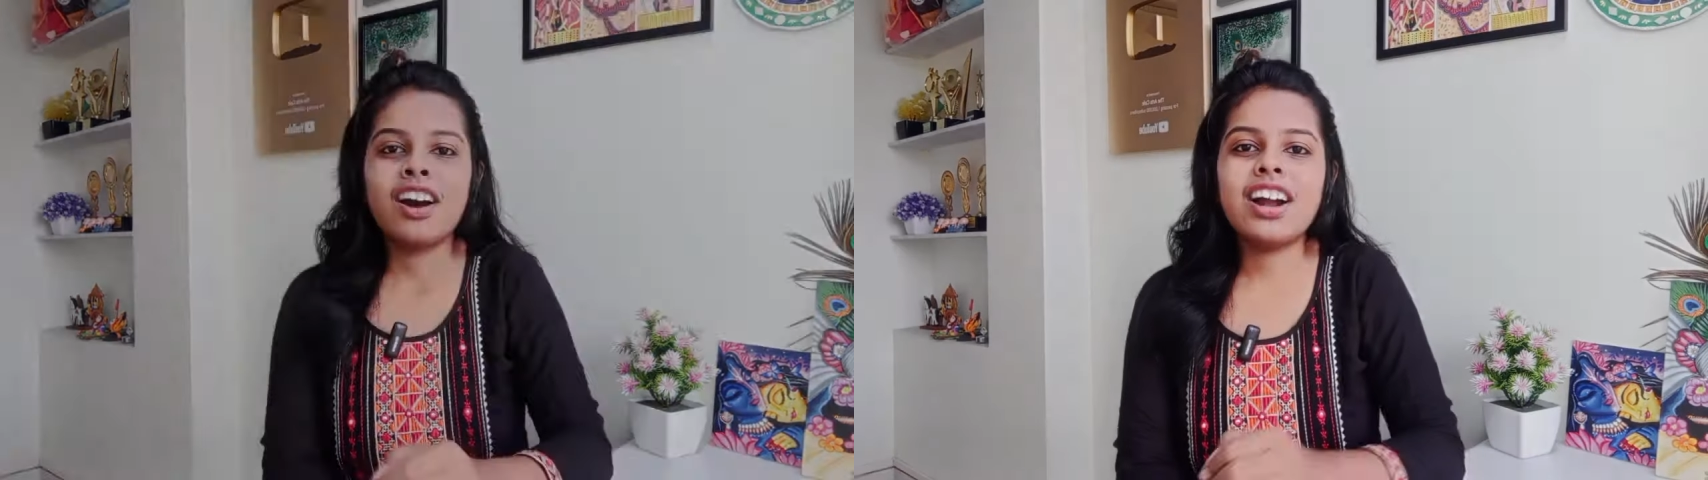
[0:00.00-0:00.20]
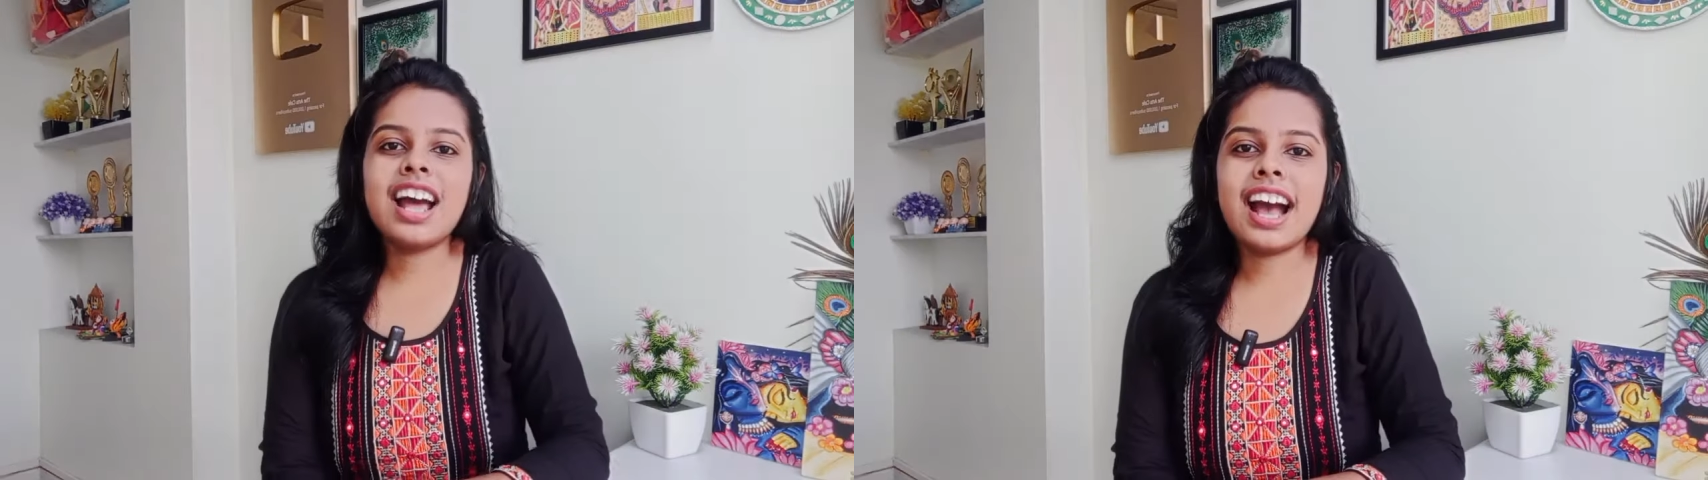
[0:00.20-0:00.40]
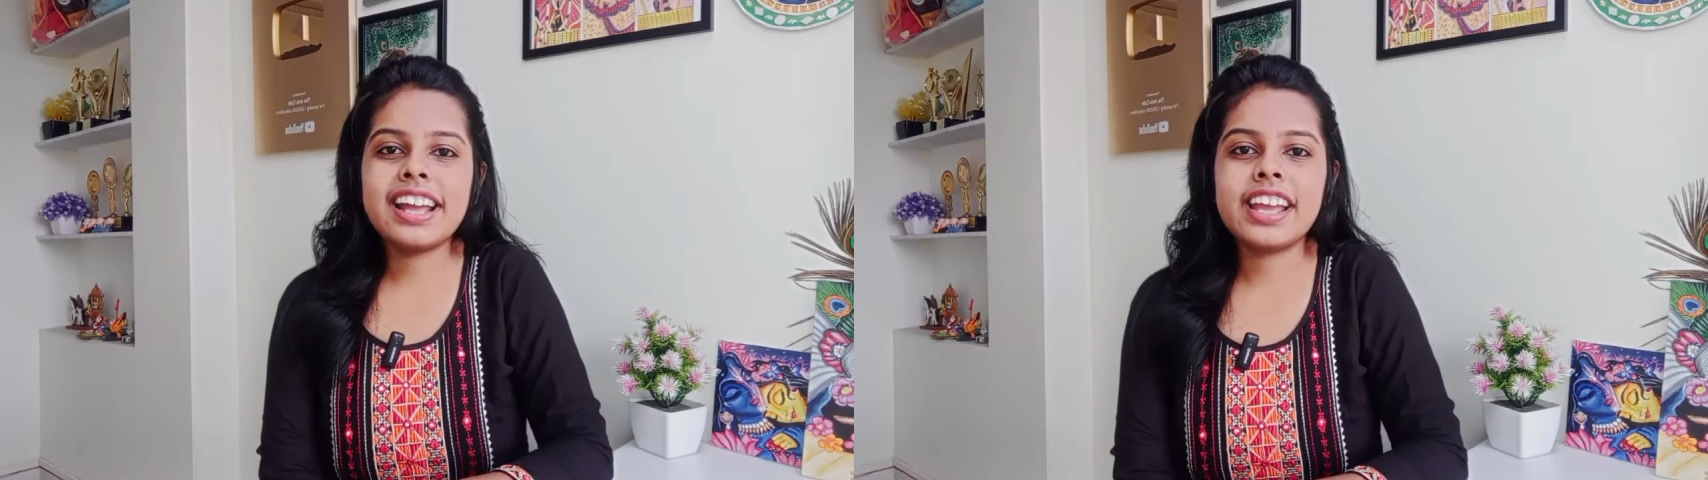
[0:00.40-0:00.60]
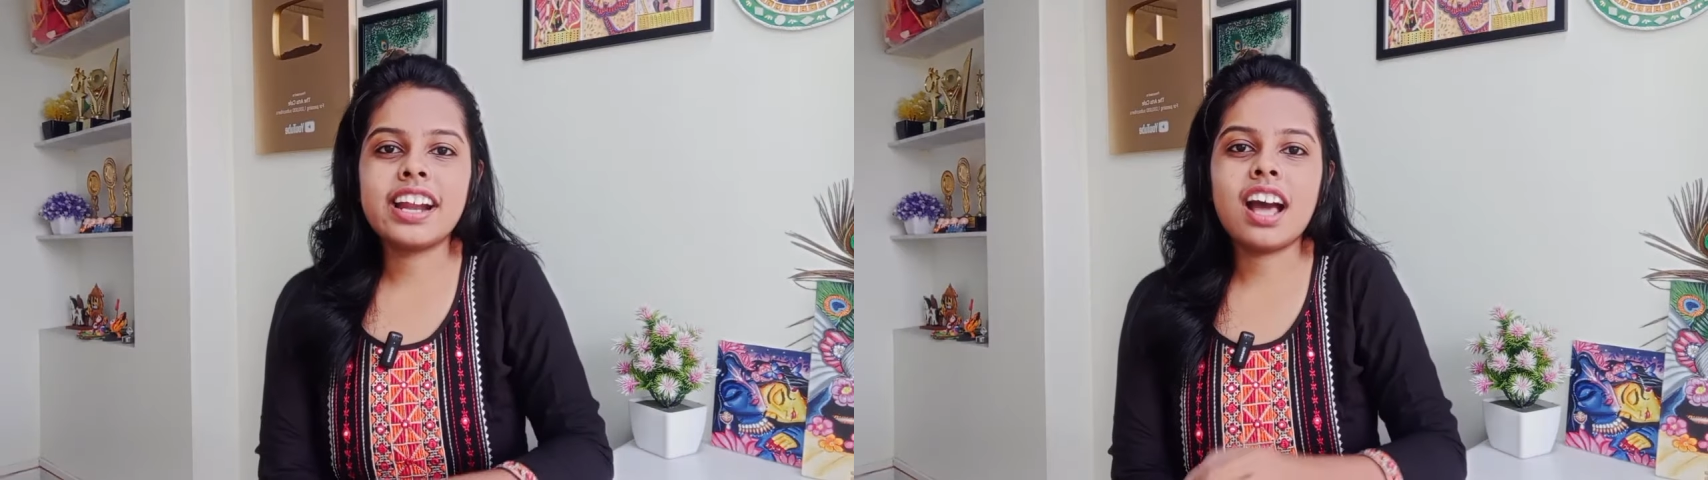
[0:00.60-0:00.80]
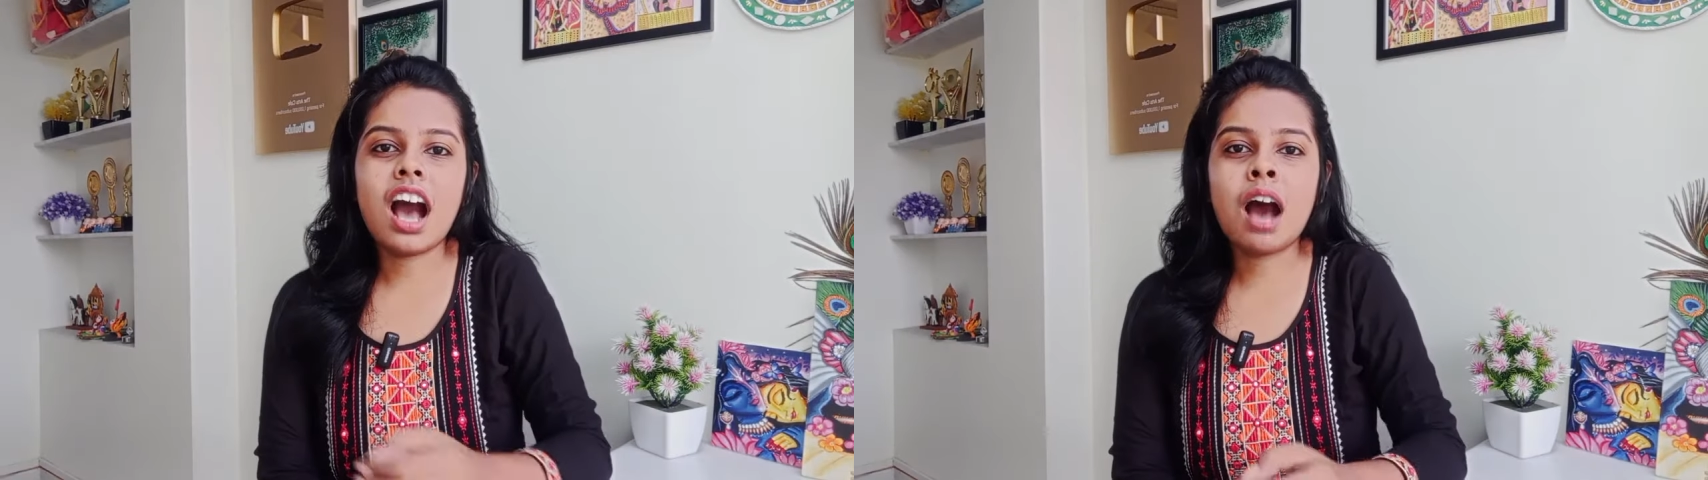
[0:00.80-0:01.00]
और हाँ
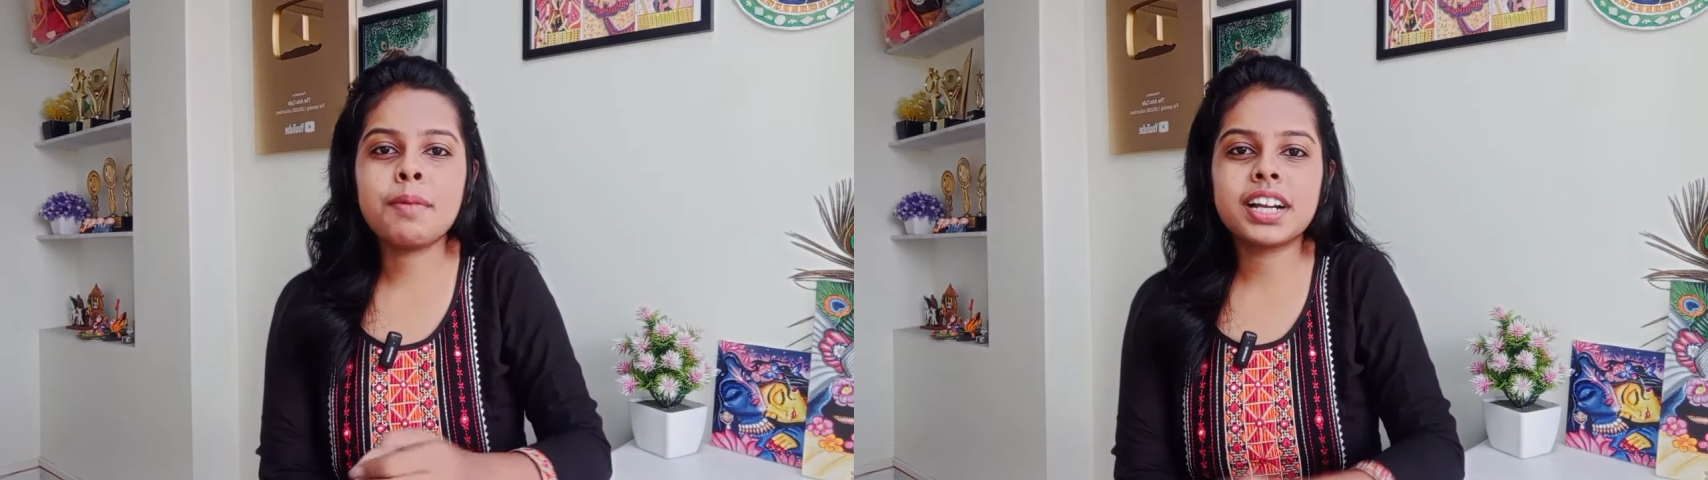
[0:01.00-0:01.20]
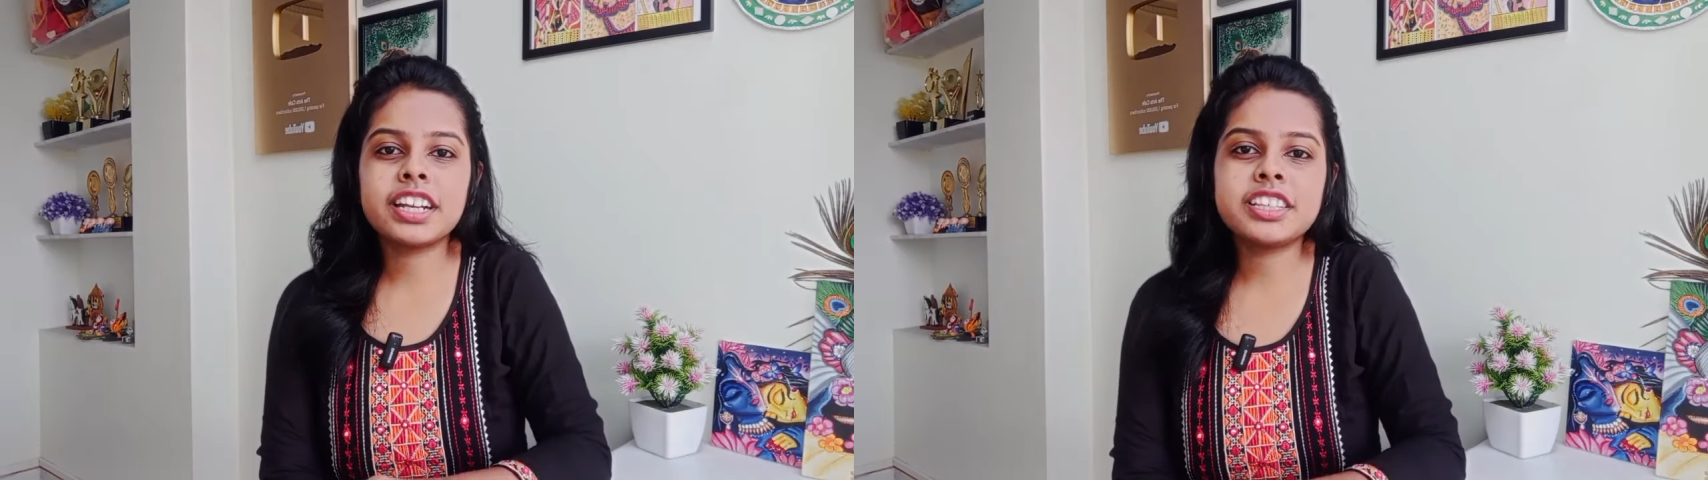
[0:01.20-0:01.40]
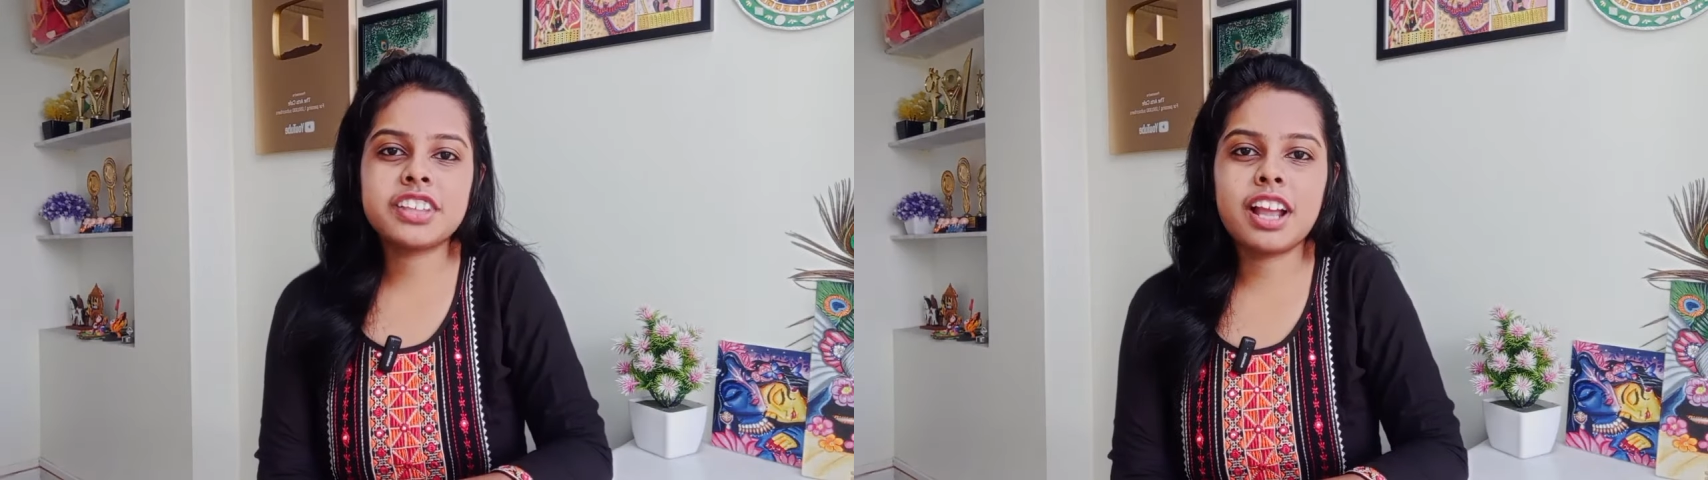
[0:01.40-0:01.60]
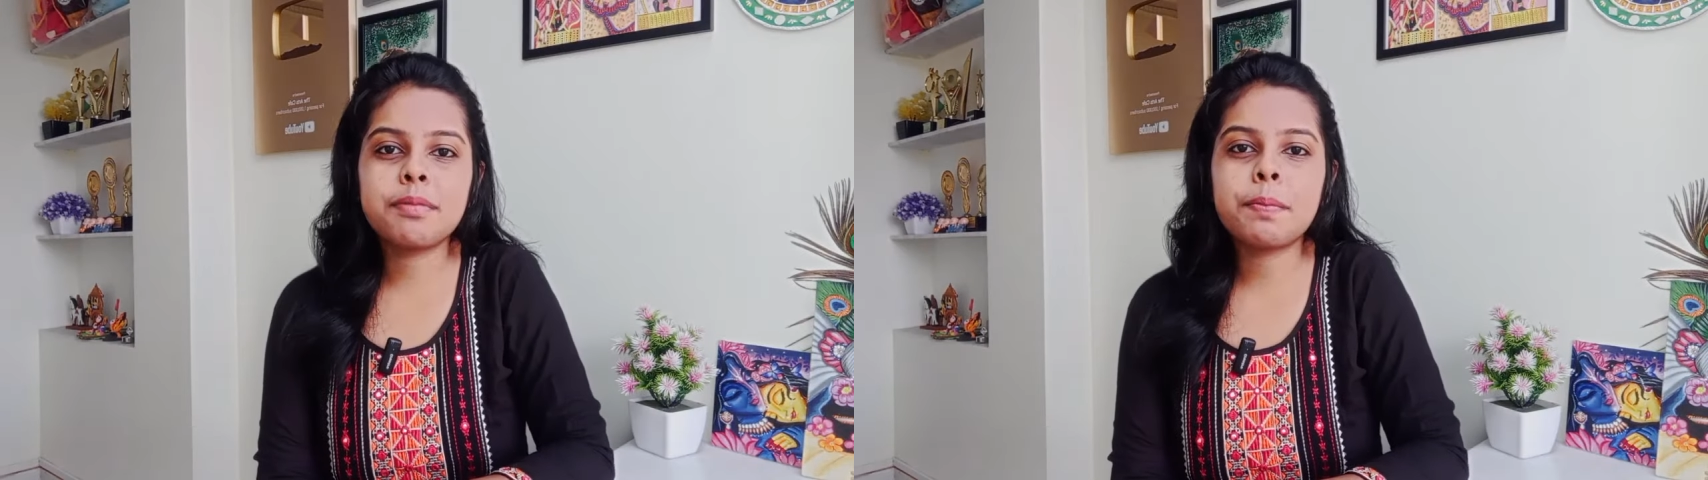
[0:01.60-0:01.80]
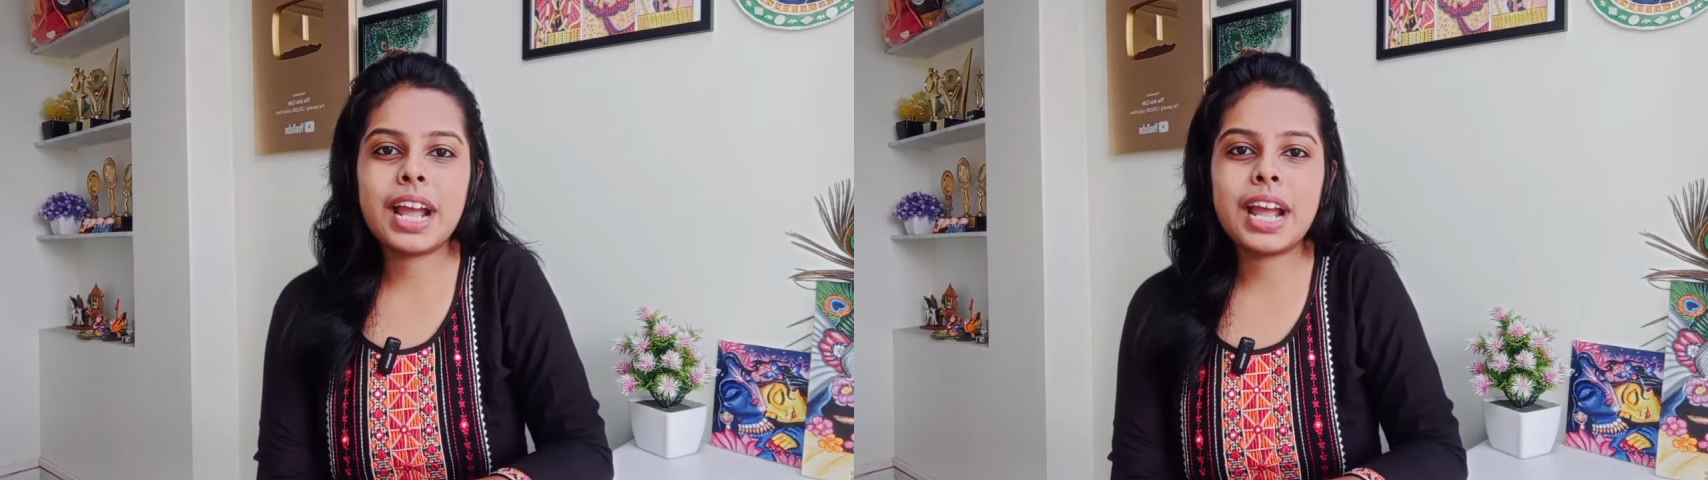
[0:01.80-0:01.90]
यार आप अगर इस चैनल पर